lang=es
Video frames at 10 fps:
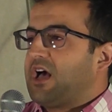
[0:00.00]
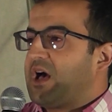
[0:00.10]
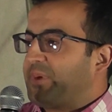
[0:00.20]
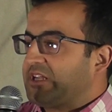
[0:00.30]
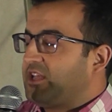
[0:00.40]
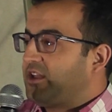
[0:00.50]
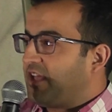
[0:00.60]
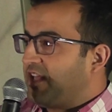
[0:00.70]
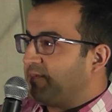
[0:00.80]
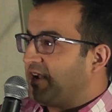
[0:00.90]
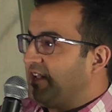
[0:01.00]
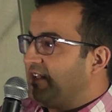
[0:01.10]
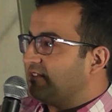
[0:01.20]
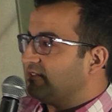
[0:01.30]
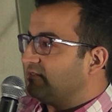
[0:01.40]
A partir de ahí,
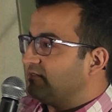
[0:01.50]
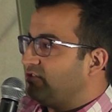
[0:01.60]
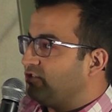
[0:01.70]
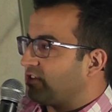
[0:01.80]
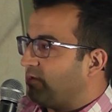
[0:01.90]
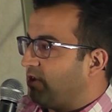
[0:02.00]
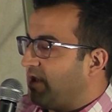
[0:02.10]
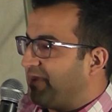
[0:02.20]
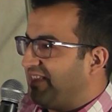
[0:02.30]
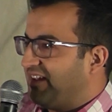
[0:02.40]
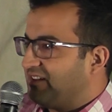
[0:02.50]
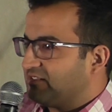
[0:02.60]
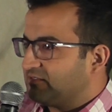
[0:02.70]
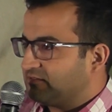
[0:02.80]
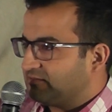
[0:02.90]
Mari, yo te voy a pedir
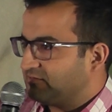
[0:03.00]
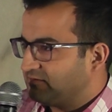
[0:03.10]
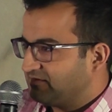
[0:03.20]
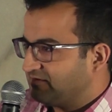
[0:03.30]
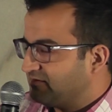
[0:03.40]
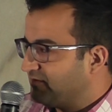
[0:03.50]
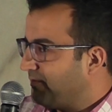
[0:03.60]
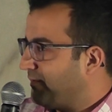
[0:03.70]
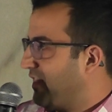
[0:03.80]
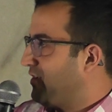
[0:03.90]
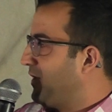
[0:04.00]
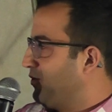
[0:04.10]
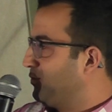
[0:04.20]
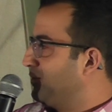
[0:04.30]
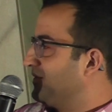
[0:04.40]
medio
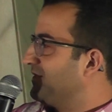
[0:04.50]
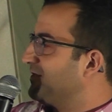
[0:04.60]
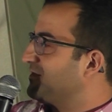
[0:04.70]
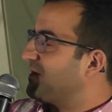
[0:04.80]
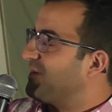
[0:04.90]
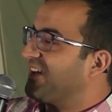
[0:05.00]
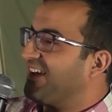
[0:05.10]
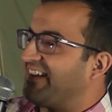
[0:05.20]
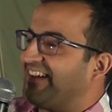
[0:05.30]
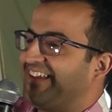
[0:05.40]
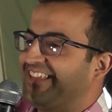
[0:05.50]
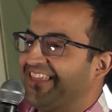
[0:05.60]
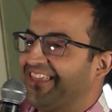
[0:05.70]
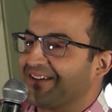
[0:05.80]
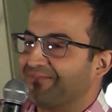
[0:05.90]
minuto. ¿Sabes que,
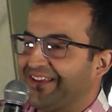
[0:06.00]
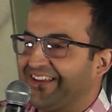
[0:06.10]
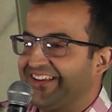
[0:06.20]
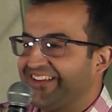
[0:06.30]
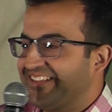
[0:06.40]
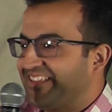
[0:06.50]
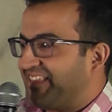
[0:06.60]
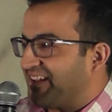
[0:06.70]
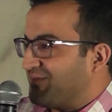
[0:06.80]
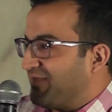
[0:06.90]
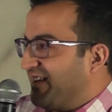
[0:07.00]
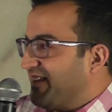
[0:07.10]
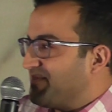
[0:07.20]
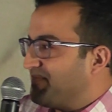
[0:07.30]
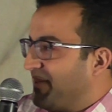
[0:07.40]
desde que me desde que
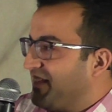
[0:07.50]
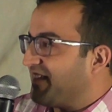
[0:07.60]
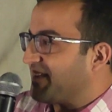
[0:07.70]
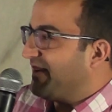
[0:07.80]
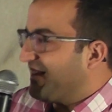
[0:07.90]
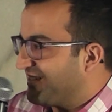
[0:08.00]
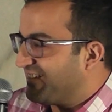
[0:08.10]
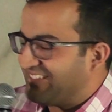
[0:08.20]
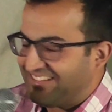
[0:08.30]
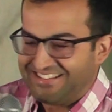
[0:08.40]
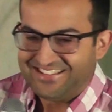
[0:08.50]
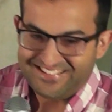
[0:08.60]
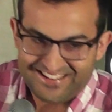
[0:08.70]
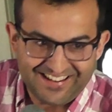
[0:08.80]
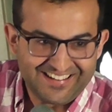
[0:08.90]
me pediste yo que me
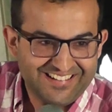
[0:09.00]
Ya.